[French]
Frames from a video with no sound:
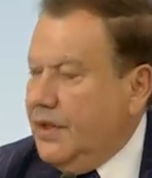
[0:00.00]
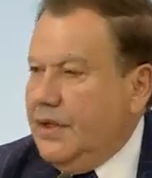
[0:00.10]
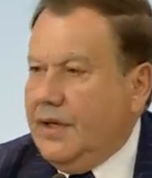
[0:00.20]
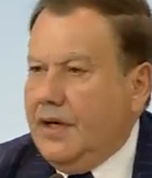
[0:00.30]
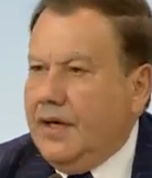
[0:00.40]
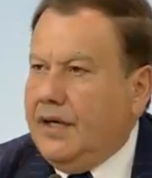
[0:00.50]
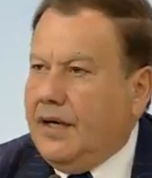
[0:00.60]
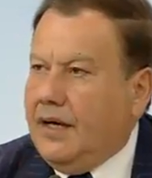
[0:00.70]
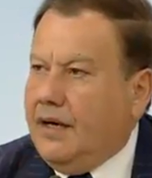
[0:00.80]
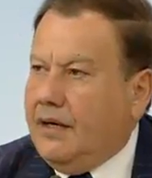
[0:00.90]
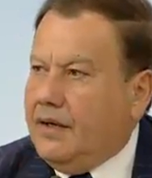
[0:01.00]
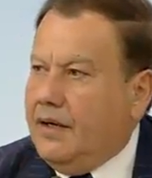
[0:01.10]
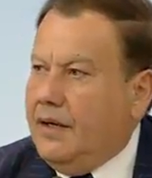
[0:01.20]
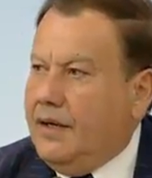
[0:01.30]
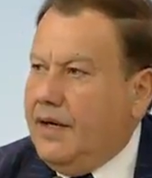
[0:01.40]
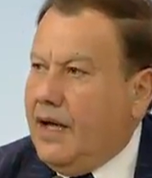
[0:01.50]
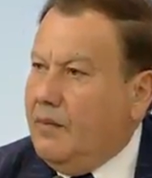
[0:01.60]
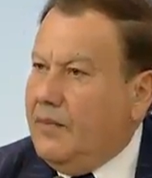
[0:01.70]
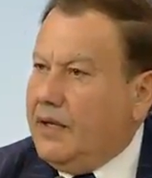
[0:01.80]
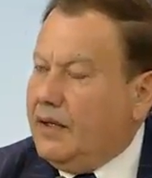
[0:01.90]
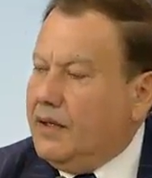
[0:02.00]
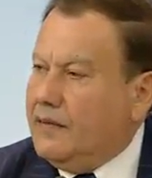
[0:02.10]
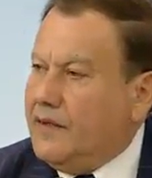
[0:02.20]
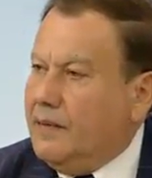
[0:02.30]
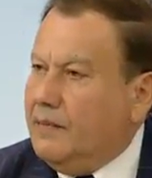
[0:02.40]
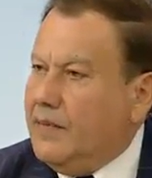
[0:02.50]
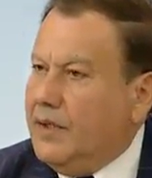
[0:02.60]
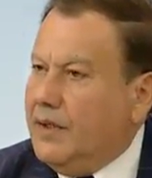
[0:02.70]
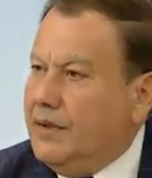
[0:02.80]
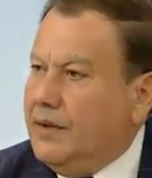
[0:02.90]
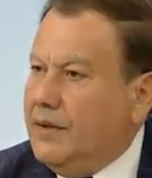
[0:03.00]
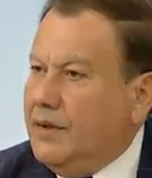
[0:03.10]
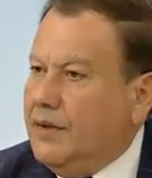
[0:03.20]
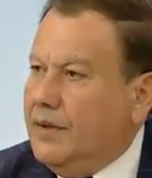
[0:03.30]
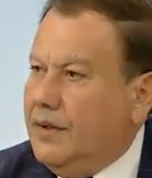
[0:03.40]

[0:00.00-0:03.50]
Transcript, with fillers: les investissements dans différents opérateurs de réseau